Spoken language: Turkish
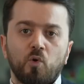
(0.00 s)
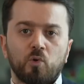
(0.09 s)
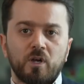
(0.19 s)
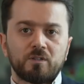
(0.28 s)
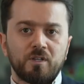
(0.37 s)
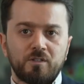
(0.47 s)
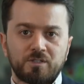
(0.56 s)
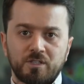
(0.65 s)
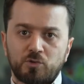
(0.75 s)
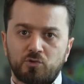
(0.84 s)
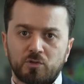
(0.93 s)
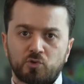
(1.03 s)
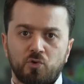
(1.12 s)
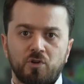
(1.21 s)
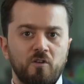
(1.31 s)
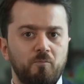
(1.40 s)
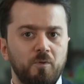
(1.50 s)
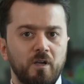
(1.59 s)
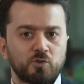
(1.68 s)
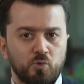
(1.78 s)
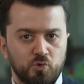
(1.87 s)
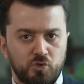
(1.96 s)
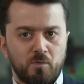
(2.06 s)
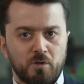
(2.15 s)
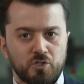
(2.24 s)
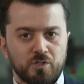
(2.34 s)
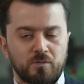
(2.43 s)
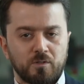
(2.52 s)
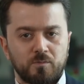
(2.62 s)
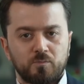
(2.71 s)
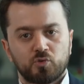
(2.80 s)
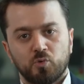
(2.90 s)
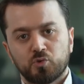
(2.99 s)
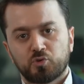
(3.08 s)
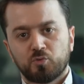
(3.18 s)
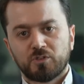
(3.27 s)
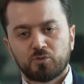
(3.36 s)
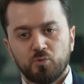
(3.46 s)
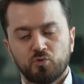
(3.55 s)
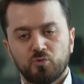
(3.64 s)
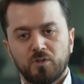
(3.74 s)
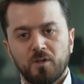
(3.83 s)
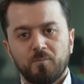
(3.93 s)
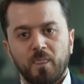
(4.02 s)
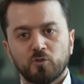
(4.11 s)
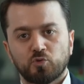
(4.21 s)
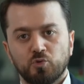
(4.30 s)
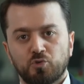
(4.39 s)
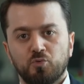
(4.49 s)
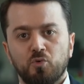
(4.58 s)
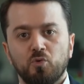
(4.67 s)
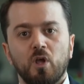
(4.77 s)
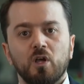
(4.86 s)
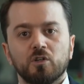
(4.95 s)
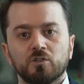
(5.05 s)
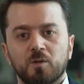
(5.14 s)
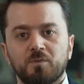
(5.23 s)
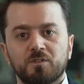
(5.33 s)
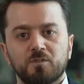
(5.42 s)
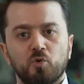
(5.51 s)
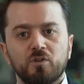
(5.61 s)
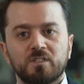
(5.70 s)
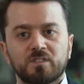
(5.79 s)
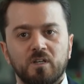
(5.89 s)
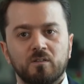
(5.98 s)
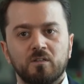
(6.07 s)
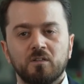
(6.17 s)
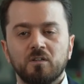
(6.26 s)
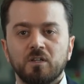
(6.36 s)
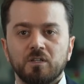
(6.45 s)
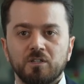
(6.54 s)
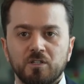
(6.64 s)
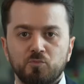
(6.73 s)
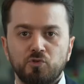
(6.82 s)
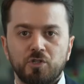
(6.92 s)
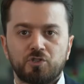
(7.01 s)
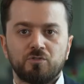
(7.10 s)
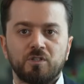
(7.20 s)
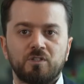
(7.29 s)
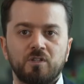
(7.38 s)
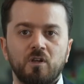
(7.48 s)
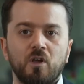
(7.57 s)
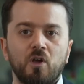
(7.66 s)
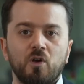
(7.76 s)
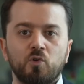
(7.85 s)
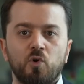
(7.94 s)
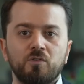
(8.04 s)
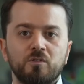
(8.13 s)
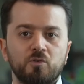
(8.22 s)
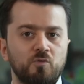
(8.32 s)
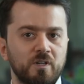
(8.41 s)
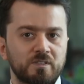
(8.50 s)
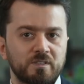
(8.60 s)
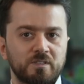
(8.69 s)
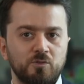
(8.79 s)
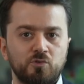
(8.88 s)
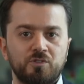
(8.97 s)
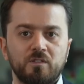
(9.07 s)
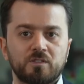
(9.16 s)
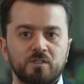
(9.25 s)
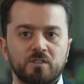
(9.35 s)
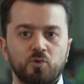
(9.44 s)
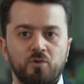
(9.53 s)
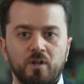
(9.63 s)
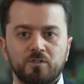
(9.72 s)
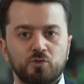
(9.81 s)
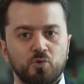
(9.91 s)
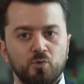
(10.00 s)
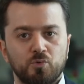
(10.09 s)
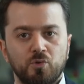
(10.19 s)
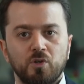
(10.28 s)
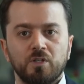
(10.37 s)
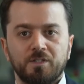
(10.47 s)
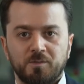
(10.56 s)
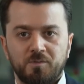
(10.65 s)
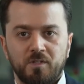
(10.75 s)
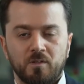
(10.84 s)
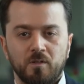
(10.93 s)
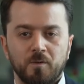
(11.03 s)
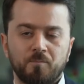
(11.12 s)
Olaydan kısa süre sonra FBI soruşturma başlattı. Soruşturma sonucunda suçlunun Robert Morris adlı 23 yaşındaki Cornell Üniversitesi yüksek lisans öğrencisi olduğu tespit edildi.